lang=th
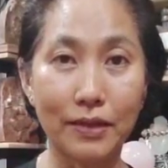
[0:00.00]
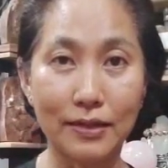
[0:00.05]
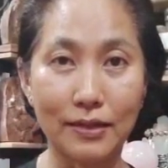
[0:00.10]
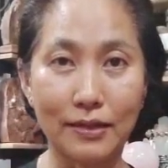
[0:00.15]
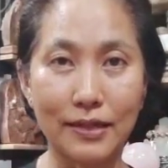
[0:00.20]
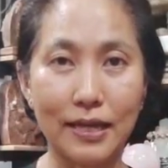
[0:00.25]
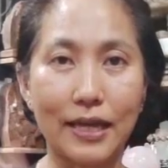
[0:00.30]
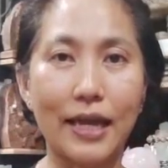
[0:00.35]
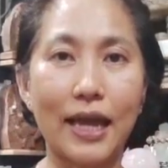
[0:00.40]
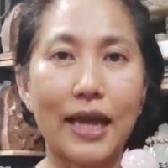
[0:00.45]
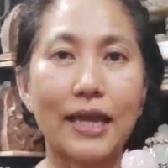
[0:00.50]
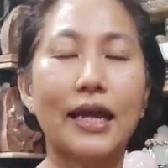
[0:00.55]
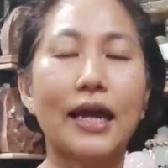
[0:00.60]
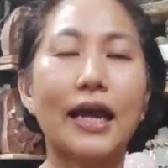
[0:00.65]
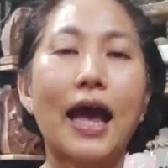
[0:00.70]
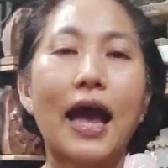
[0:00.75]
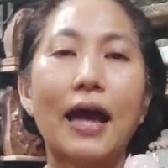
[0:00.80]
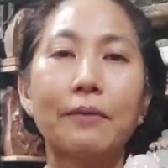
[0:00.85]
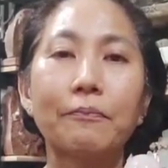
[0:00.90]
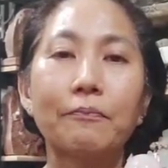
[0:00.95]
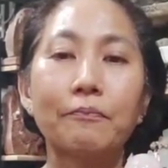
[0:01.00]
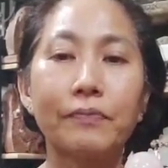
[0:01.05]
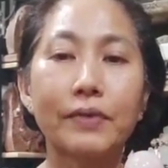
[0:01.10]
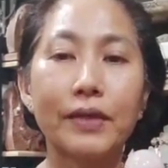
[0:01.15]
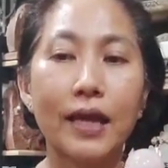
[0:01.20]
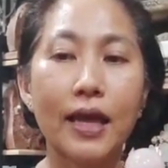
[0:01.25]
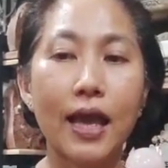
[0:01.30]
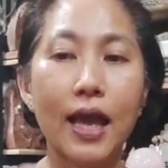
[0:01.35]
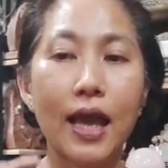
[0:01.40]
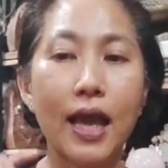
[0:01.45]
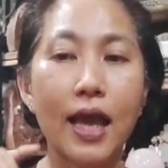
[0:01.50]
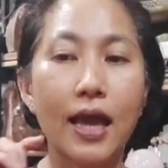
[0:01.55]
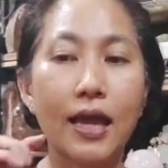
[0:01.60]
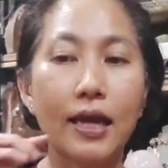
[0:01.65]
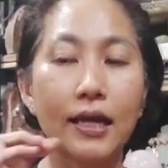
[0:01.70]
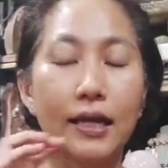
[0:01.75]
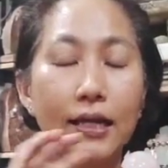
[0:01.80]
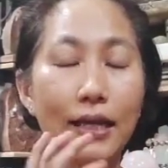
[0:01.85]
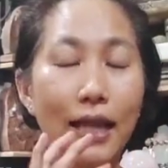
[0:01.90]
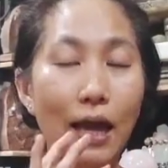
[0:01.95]
หนึ่งอย่างเงี้ยนะคะ
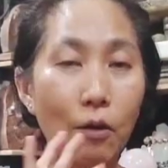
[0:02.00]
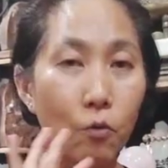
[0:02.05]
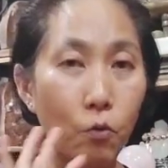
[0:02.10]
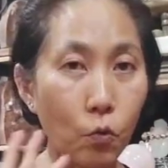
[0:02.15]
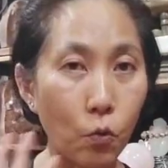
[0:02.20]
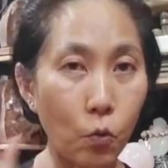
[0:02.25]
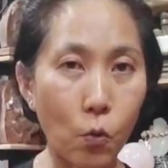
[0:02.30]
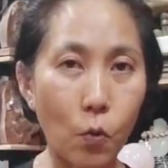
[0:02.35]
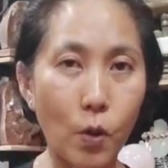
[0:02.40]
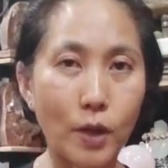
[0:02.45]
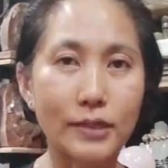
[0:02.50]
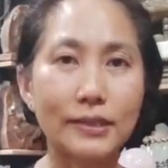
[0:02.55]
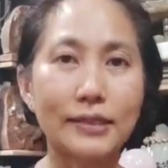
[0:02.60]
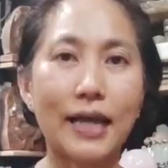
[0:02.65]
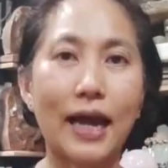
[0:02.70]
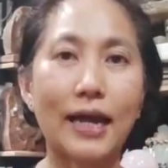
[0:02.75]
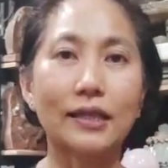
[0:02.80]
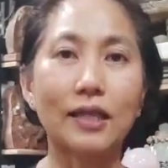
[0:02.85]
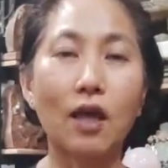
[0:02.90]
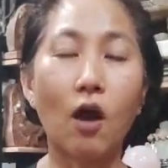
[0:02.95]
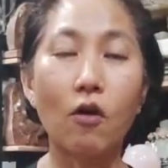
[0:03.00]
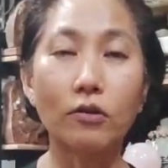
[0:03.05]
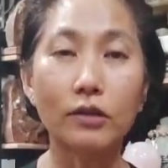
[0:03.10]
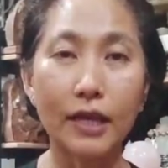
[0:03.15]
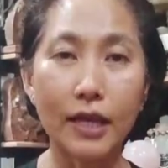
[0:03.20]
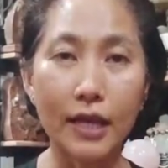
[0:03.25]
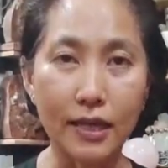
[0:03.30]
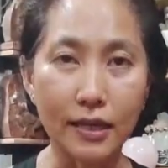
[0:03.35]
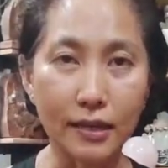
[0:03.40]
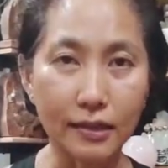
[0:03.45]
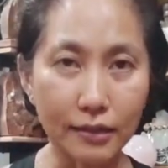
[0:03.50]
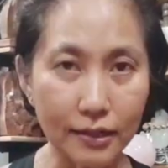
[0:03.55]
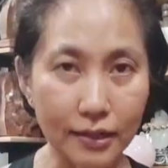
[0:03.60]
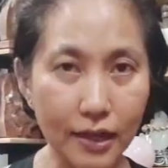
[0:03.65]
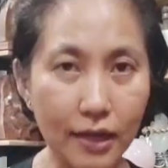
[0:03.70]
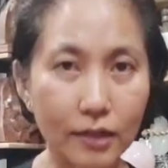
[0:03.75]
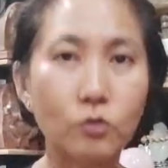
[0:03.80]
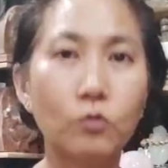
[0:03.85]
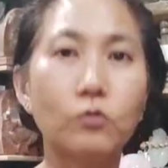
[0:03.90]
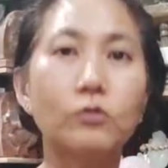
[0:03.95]
เราควรจะต้องทิ้ง
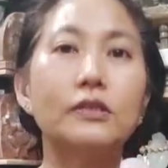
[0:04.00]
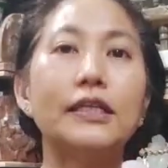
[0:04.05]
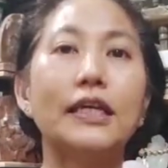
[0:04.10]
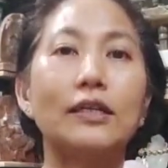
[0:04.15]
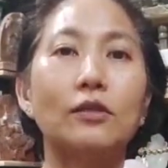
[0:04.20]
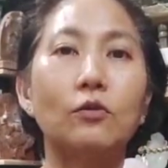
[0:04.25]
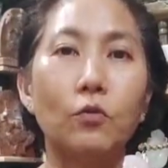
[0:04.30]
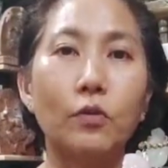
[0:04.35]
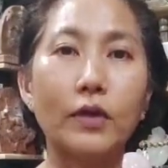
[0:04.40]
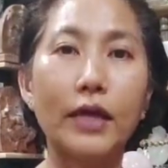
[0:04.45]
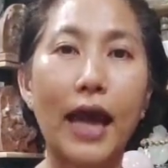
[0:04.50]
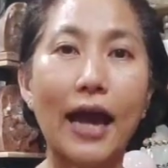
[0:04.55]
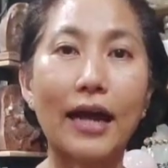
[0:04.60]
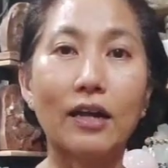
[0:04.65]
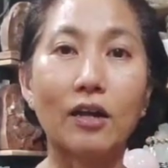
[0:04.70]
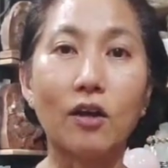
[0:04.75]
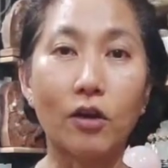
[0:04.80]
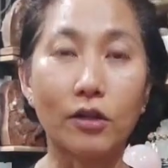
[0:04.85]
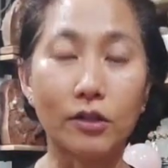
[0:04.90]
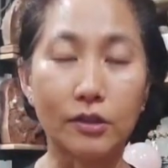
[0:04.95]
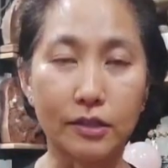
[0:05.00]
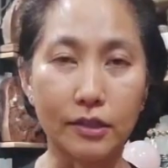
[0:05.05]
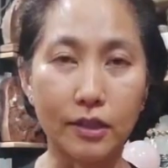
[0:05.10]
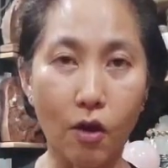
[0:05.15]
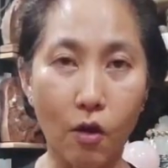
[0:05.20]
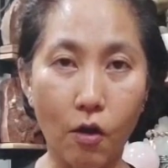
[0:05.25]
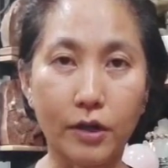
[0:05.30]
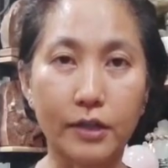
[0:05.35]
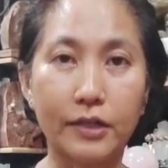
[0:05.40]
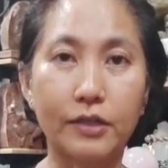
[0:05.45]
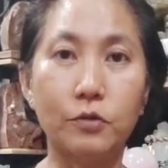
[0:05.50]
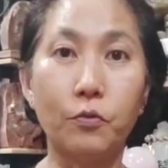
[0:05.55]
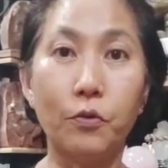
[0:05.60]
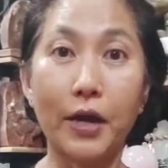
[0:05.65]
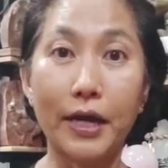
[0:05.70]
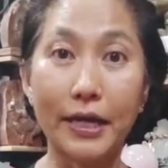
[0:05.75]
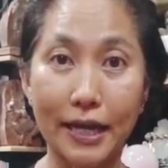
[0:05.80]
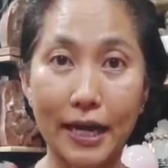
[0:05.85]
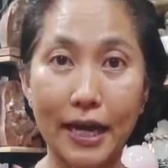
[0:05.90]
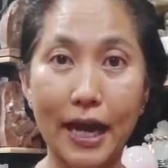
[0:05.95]
เรื่องทุกสิ่งทุกอย่างก่อนนอนด้
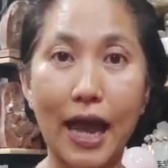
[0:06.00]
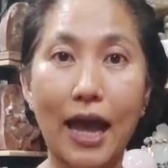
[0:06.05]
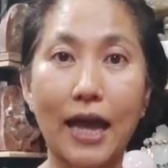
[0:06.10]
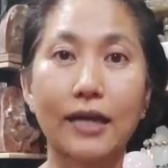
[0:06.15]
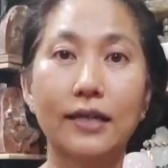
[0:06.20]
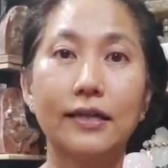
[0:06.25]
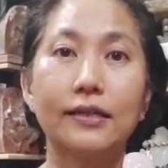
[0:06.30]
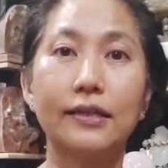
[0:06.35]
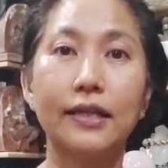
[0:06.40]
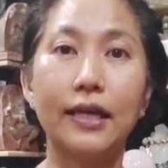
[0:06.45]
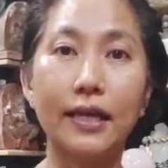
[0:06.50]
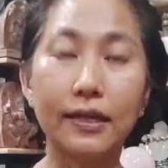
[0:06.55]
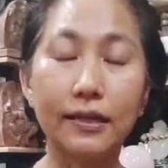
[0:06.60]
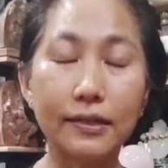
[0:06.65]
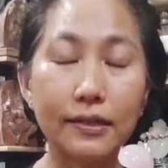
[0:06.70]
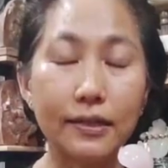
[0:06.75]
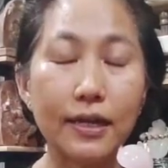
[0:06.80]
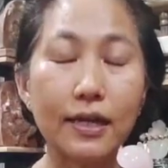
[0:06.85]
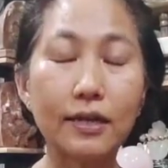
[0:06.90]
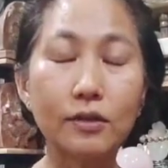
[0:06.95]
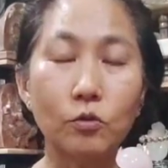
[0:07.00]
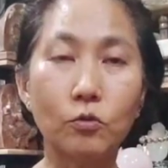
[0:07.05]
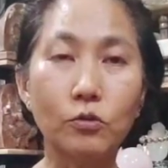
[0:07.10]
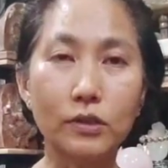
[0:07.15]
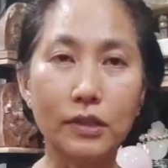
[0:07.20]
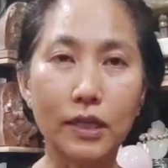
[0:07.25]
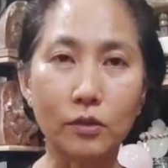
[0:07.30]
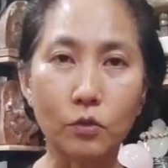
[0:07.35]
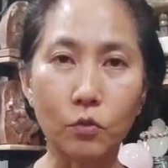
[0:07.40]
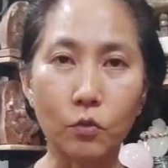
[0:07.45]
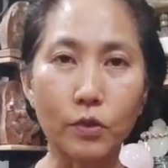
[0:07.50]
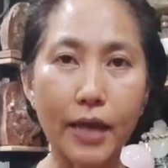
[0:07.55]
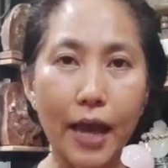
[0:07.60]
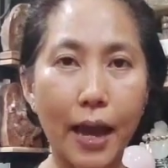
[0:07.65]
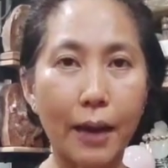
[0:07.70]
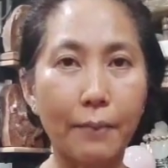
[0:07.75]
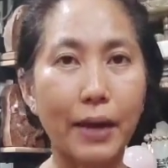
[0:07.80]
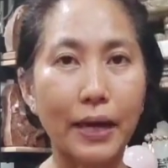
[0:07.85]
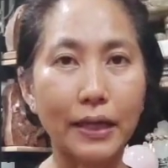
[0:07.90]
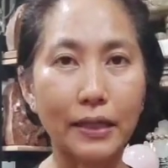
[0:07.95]
วยนะคะ ทิ้งเรื่องทุกสิ่งทุกอ
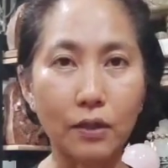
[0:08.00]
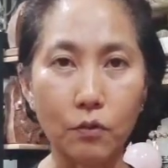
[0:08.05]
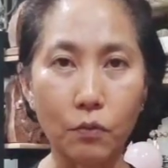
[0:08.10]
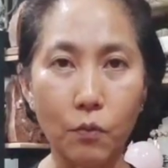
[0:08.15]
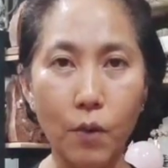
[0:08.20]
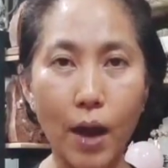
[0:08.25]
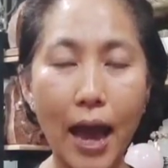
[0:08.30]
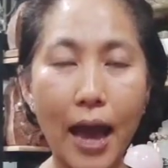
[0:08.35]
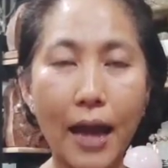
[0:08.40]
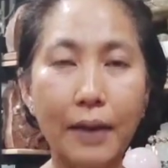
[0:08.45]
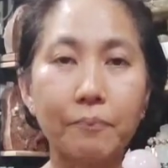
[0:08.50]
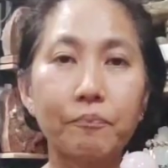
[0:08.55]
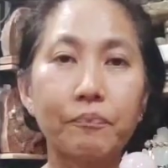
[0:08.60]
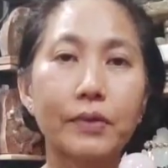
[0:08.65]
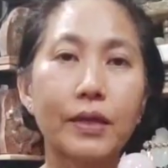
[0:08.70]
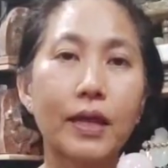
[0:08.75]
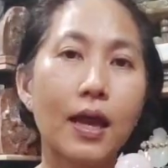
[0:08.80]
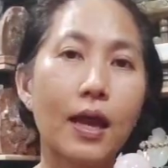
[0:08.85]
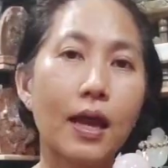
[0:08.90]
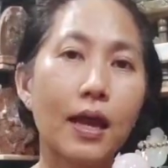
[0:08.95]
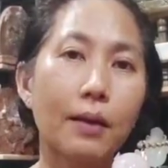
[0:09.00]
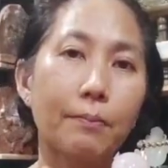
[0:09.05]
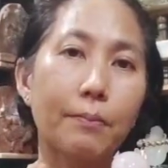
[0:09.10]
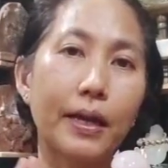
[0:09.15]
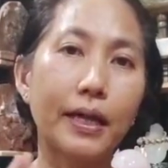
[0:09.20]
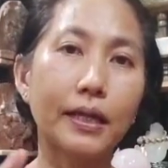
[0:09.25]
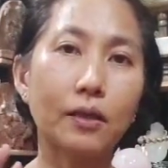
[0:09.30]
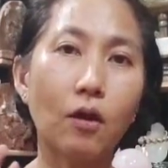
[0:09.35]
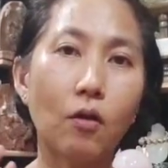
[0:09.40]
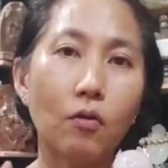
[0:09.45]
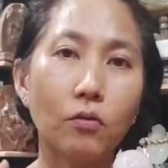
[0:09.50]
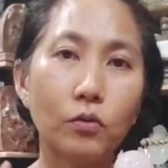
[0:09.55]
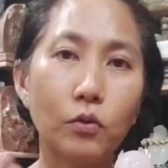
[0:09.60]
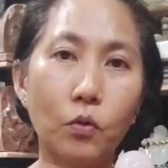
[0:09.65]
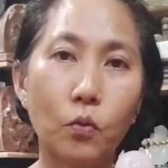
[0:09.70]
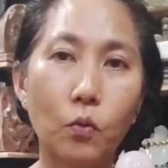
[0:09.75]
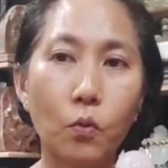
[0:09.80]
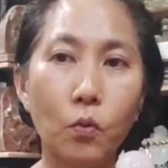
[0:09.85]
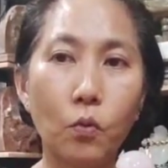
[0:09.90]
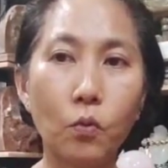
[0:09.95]
ย่างหมายถึงว่า ไม่ต้อง
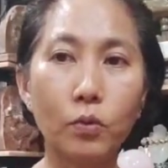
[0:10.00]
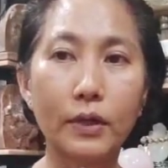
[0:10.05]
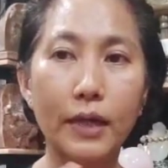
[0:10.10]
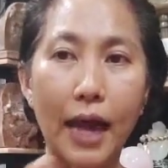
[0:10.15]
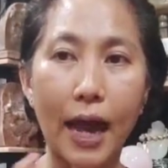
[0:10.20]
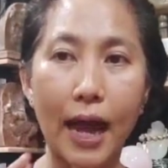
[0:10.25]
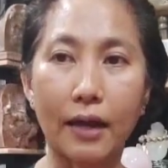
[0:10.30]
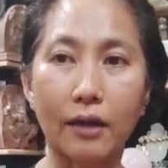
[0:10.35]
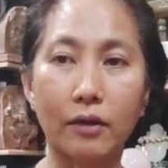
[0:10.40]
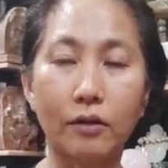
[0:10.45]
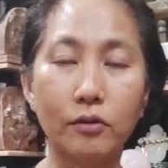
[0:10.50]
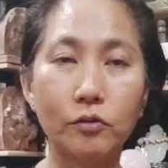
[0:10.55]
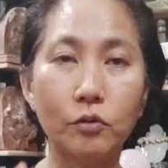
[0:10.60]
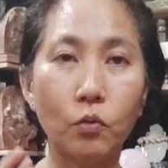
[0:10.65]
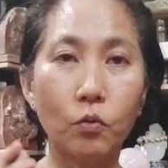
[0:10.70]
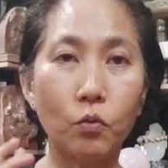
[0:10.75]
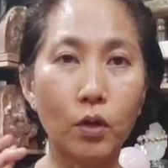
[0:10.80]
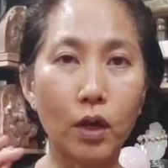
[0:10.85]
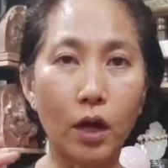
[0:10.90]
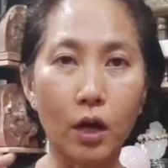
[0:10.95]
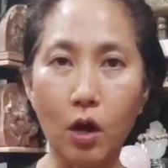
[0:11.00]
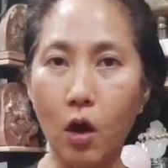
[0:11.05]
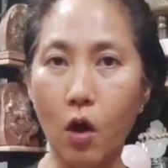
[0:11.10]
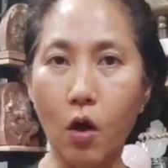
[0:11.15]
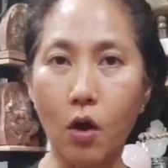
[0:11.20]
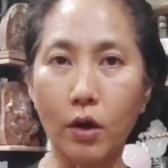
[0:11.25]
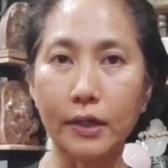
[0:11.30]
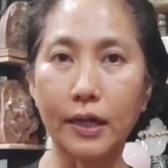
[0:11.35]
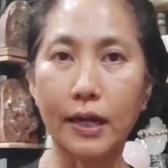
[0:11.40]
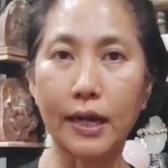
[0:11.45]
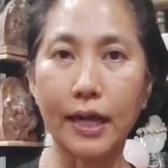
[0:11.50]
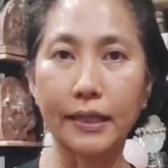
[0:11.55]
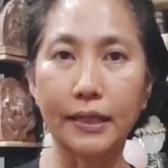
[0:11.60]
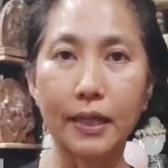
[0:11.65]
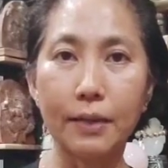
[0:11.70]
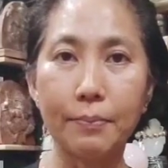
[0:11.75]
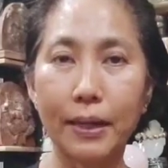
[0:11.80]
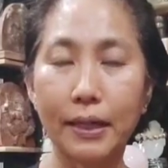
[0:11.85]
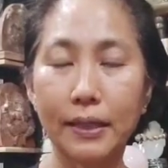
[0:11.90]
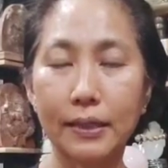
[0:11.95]
ดูหนังดูละครอะไร
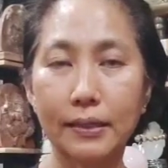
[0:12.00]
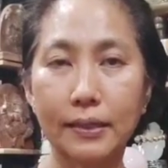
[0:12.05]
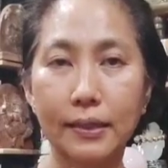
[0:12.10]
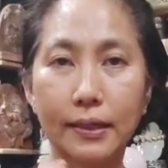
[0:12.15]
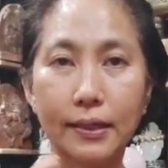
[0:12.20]
ที่มัน